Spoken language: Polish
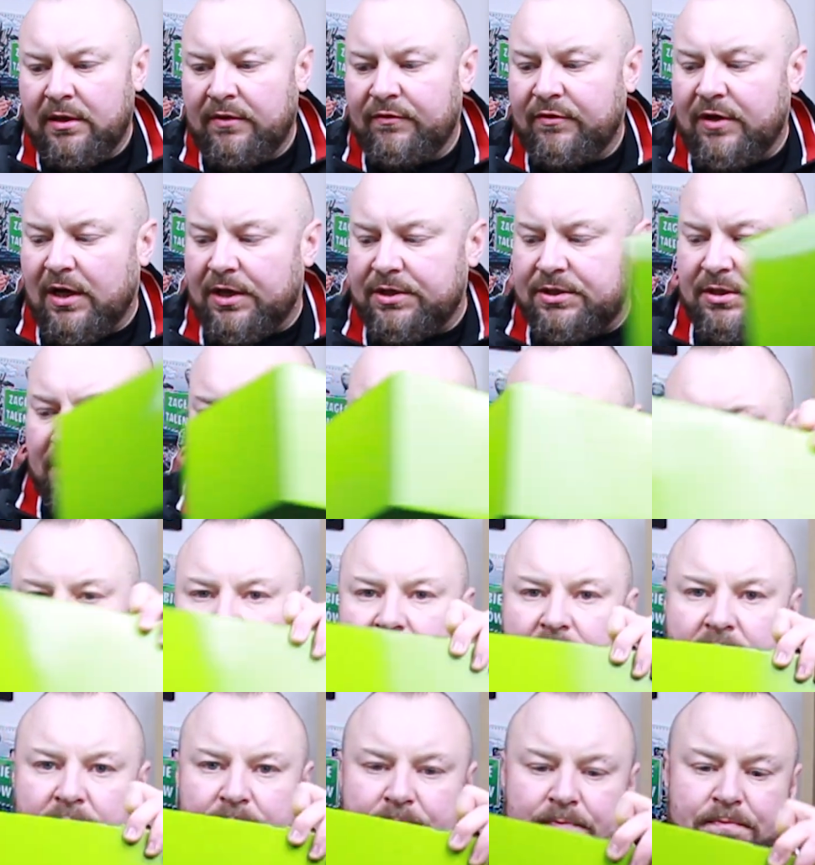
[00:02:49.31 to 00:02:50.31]
W każdym z
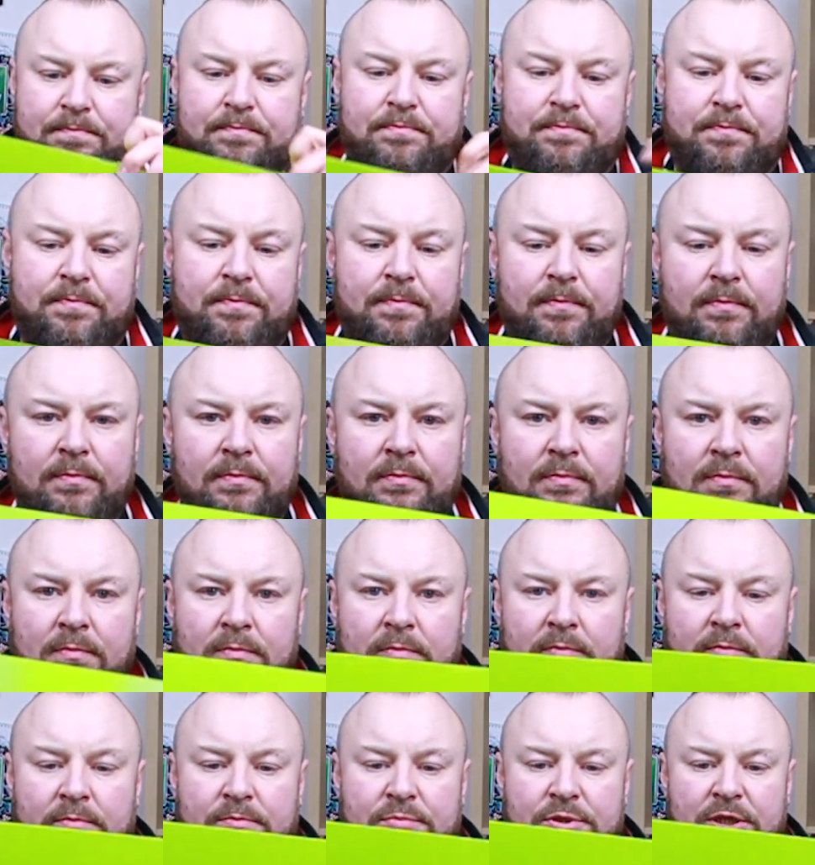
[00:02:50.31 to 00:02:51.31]
tych
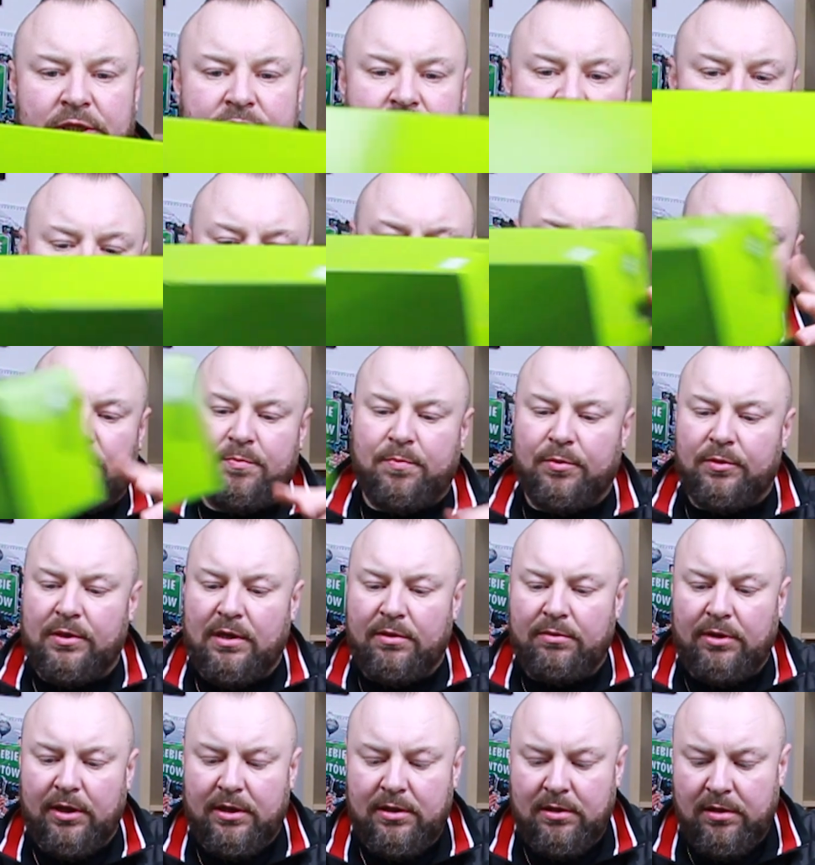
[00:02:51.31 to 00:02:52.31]
przeciekawych
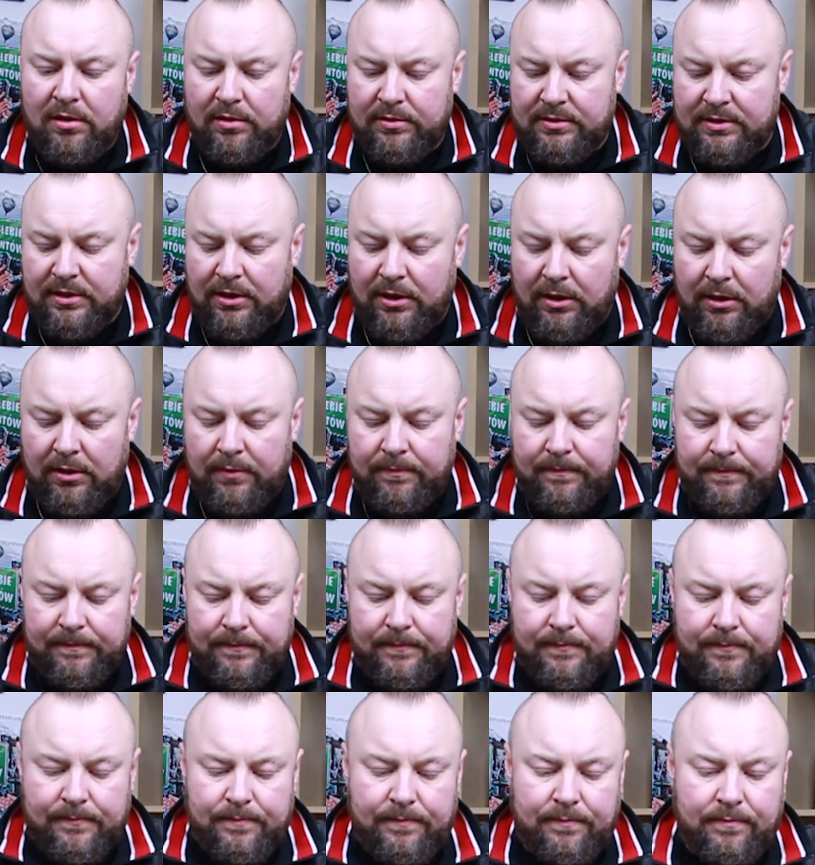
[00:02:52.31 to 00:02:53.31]
pudełek klocki.
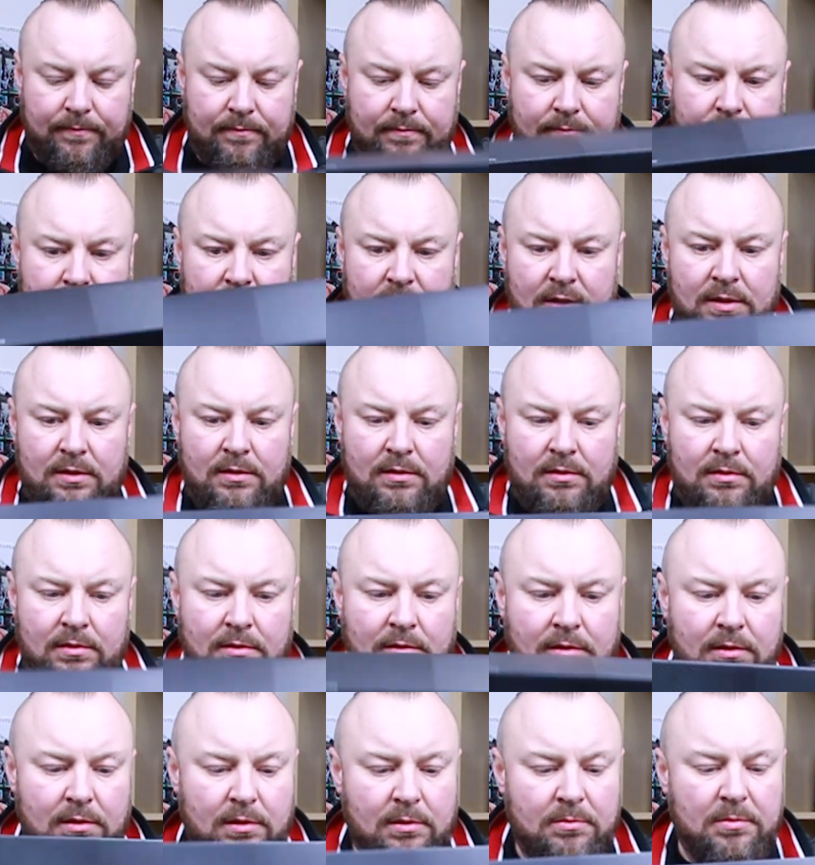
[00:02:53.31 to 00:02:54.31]

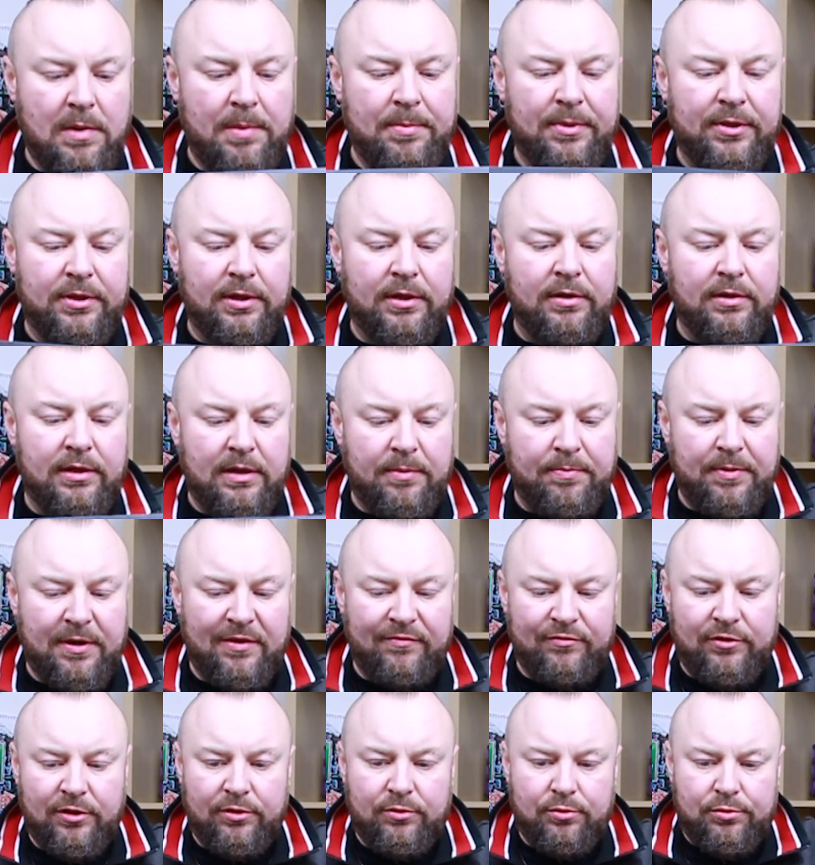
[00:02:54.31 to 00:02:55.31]
Mamy tego
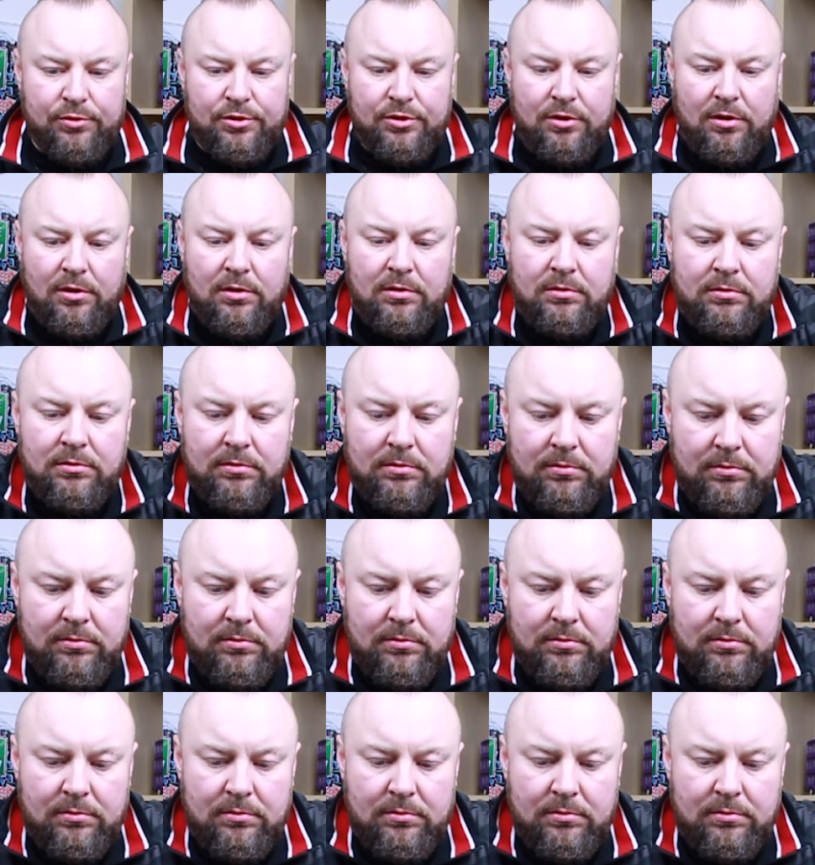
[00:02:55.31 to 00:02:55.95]
naprawdę dużo.